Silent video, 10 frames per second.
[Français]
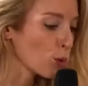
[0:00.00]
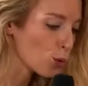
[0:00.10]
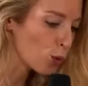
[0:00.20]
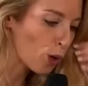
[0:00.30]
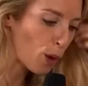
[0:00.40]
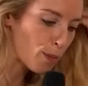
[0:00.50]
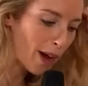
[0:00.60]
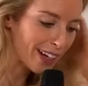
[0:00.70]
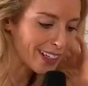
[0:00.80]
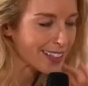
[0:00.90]
Bonjour
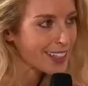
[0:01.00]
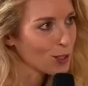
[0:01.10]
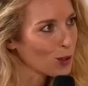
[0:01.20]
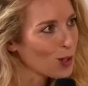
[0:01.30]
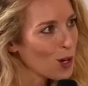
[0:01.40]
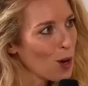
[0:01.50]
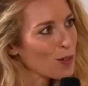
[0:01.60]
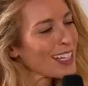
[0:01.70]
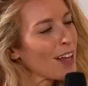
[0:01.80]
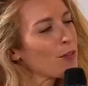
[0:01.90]
Marie Attino,
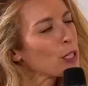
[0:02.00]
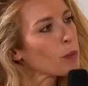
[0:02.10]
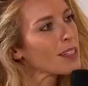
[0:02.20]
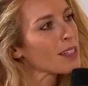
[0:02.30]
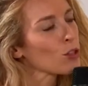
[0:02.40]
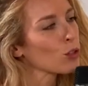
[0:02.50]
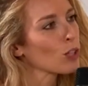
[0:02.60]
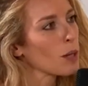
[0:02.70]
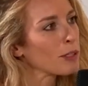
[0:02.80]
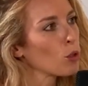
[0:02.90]
vous êtes la
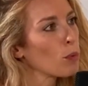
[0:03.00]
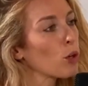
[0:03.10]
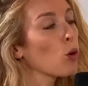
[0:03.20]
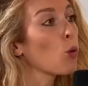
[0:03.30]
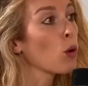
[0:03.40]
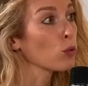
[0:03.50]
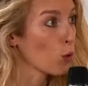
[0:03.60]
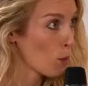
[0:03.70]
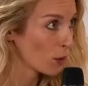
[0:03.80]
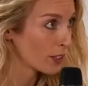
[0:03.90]
vice-présidente de la métropole
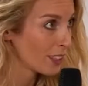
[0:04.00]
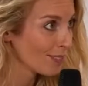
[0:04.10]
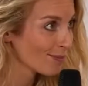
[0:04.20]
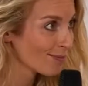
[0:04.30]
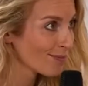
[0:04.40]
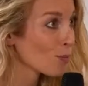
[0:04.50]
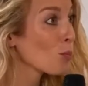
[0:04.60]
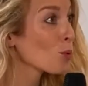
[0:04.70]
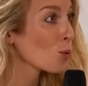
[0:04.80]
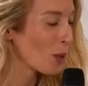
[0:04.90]
Rouen-Normandie.
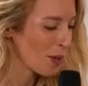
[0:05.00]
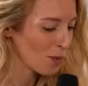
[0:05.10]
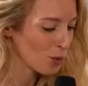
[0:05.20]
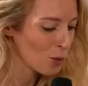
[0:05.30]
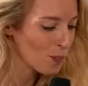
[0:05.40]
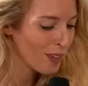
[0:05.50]
Bonjour et bienvenue.